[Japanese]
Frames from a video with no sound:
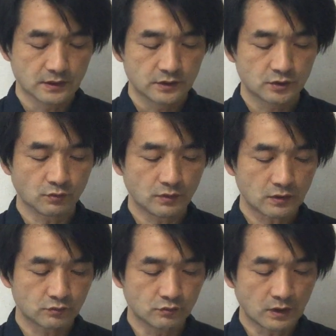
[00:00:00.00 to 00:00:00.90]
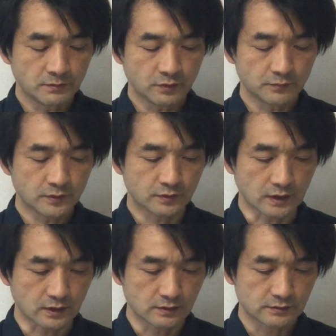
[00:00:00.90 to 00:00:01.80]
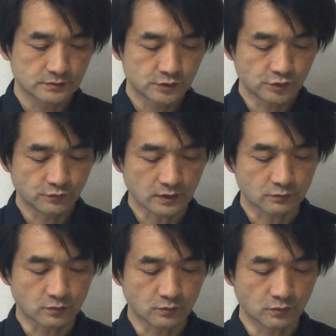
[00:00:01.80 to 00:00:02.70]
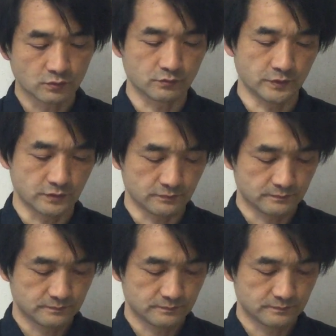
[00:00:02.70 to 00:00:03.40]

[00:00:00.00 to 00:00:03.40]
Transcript: 人は上辺を見るが、主は心を見る。